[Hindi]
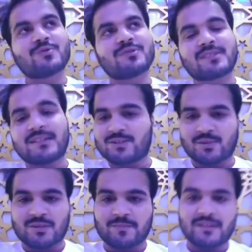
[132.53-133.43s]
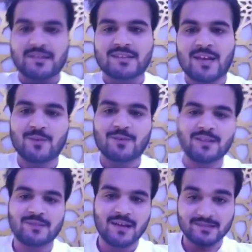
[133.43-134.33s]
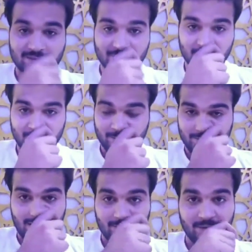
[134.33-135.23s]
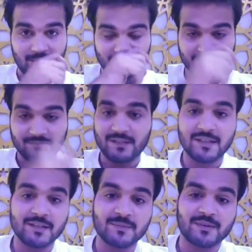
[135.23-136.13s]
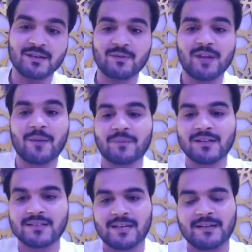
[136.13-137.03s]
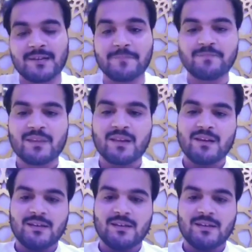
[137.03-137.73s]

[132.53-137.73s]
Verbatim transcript: शुरू से ही चौदह पंद्रह साल हो गए हम आज तक कोनो विवाद में हम नहीं पढ़ल और ना पढ़ल चाहिए ना